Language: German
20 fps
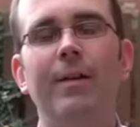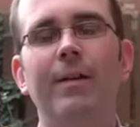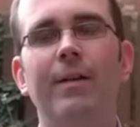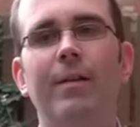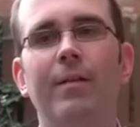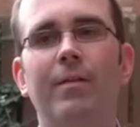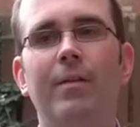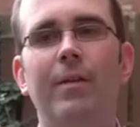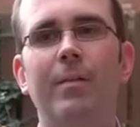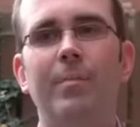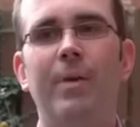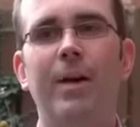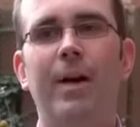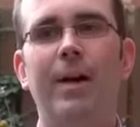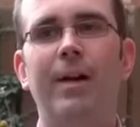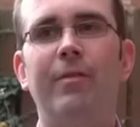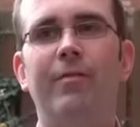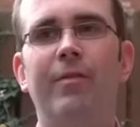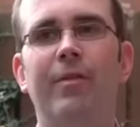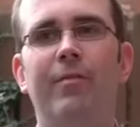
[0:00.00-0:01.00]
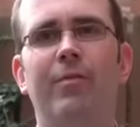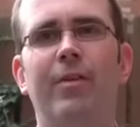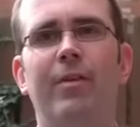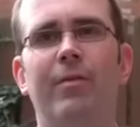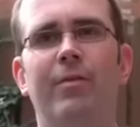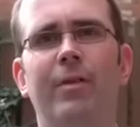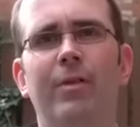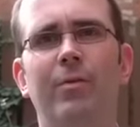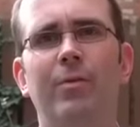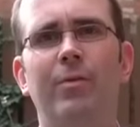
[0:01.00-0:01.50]
dass eben keine
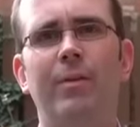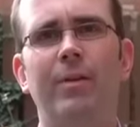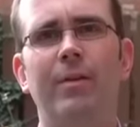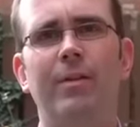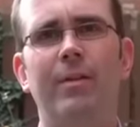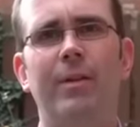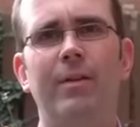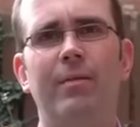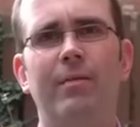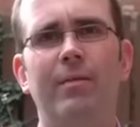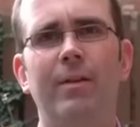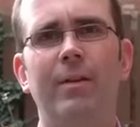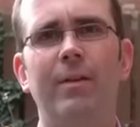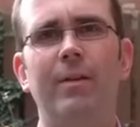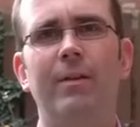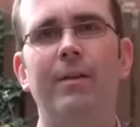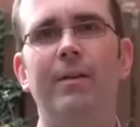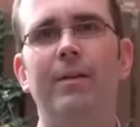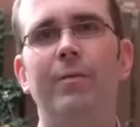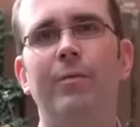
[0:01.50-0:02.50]
Verfestigung dieser Szene